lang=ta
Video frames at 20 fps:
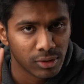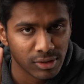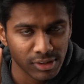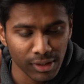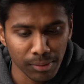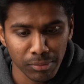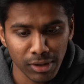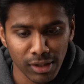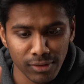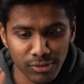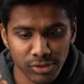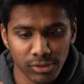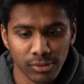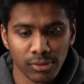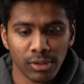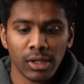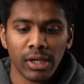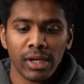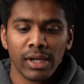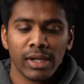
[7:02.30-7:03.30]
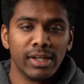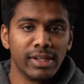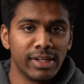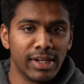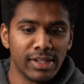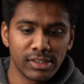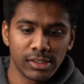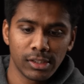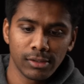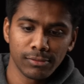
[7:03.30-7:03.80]
ஒரு செம்மையான விஷயம்
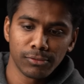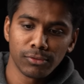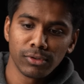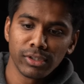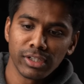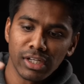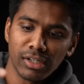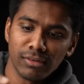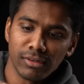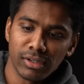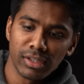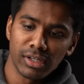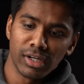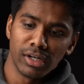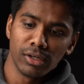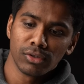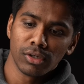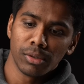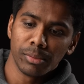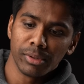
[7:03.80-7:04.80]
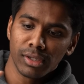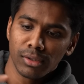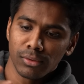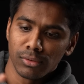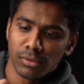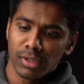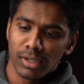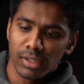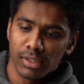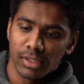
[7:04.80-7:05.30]
இன்கேஸ் ஏதாவது ஃபோன் கின் வருதுன்னு எடுக்கணும் அப்படின்னா
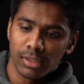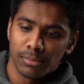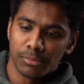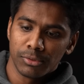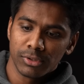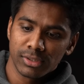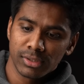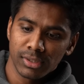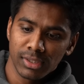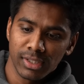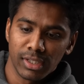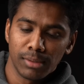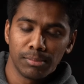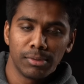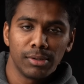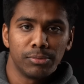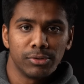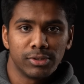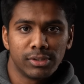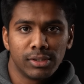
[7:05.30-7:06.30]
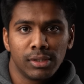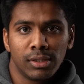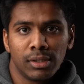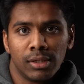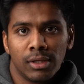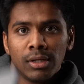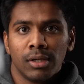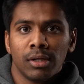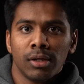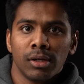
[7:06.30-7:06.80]
ஒன்றும் இல்லை இதை பிடிச்சிட்டு இந்த கிம்பலை பிடிச்சிட்டு
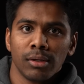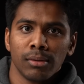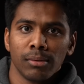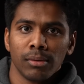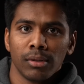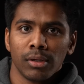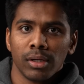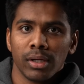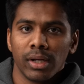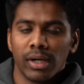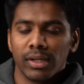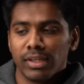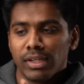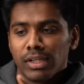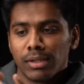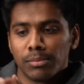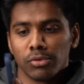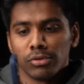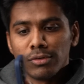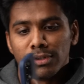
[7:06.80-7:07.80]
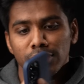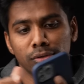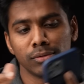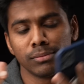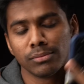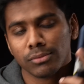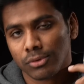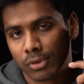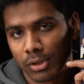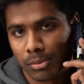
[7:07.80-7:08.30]
எடுத்திங்கன்னா போது வந்துடும்
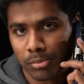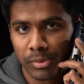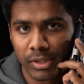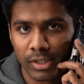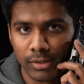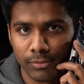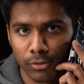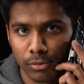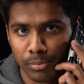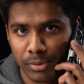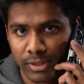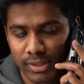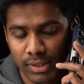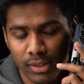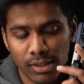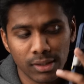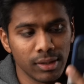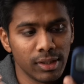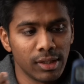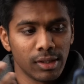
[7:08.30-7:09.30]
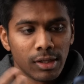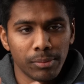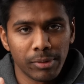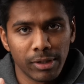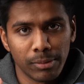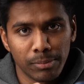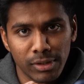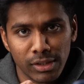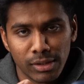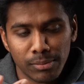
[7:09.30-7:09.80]
ஸோ நம்ம படுக்க ஃபோன் பேசிக்கலாம் ஏதாவது
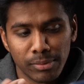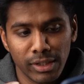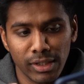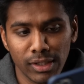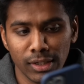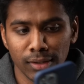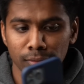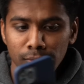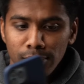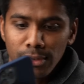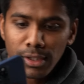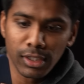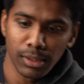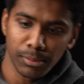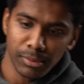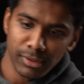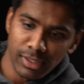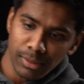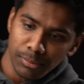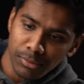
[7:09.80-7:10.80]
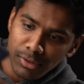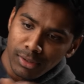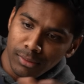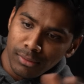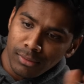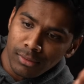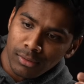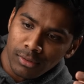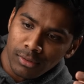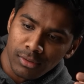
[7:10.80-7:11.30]
ஆப்ரேட் பண்ணால் பண்ணிக்கலாம் ஸோ அதுக்கப்புறம் திருப்பி வந்து
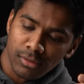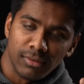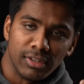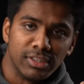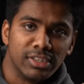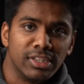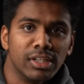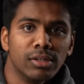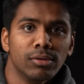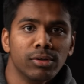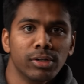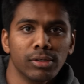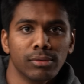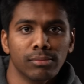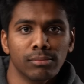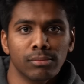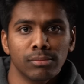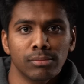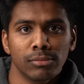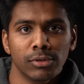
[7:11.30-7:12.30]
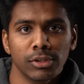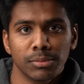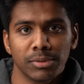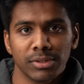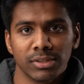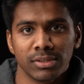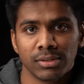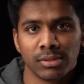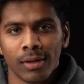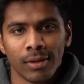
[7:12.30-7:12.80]
வச்சிங்கன்னா ஒட்டிக்கும் முடிஞ்சு
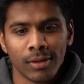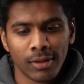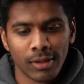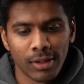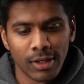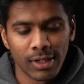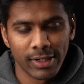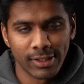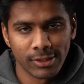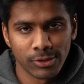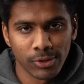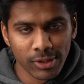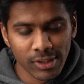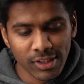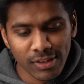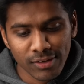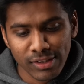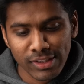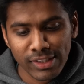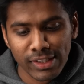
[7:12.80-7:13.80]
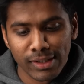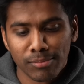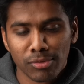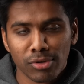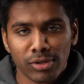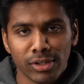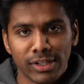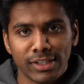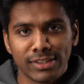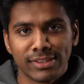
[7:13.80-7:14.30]
போச்சு ஆல்ரைட் ஸோ இதுதான் வந்து இந்த
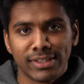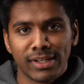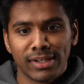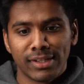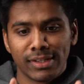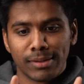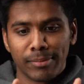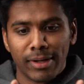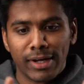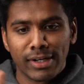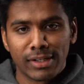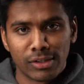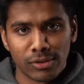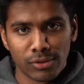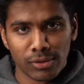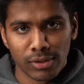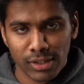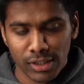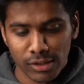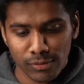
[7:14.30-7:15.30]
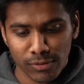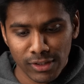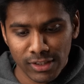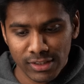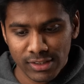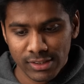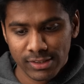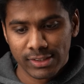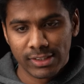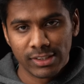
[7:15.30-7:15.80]
கிம்பலோட டிசைன் இந்த மேக்னெட்டோட
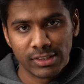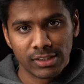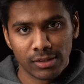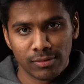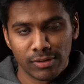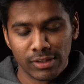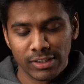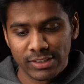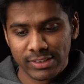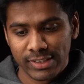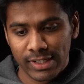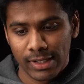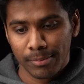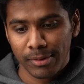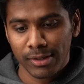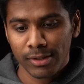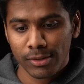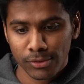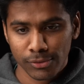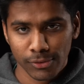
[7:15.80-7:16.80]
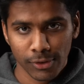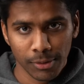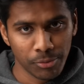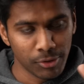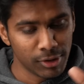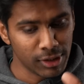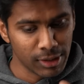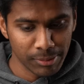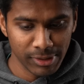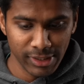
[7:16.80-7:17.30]
அட்வான்டேஜஸ் டிஸ்அட்வான்டேஜஸ் எல்லாமே ஸோ இப்போ
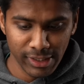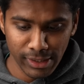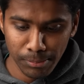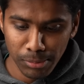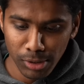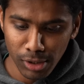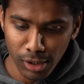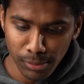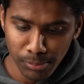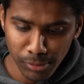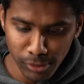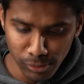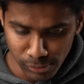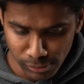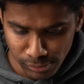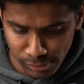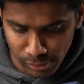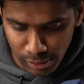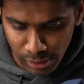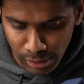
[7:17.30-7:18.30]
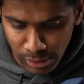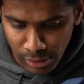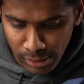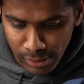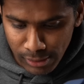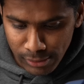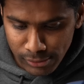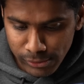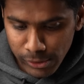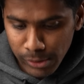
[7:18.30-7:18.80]
வந்து நம்ம இந்த கிம்பிள் ஆன் பண்ணுவோம்
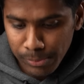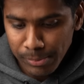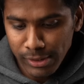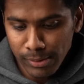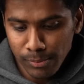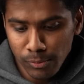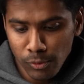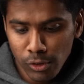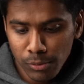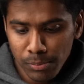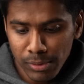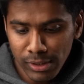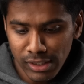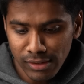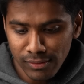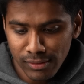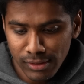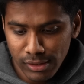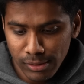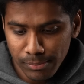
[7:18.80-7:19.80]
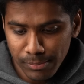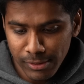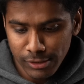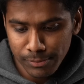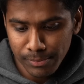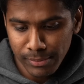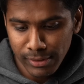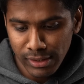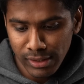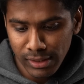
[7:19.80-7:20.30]
ஸோ இப்போ இந்த மோட் பட்டனை வந்து ப்ரெஸ்
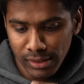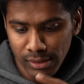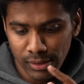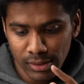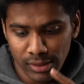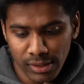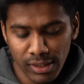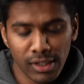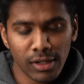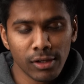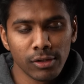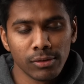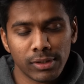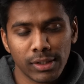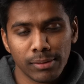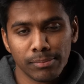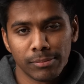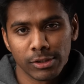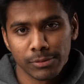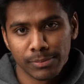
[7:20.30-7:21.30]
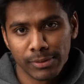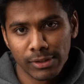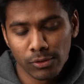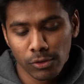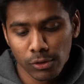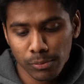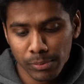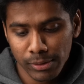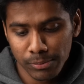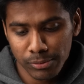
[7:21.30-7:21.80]
பண்ணி ரெண்டாவது டைம் ப்ரெஸ் பண்ணி
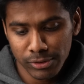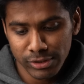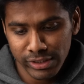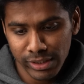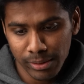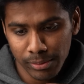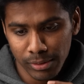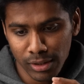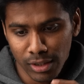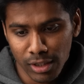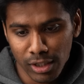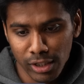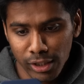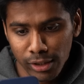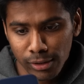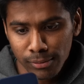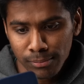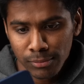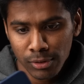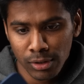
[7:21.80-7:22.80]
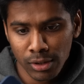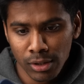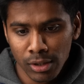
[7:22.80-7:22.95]
ஹோல்ட் பண்ணி பிடிச்சிங்க அப்படின்னா ஆன் ஆகிடும்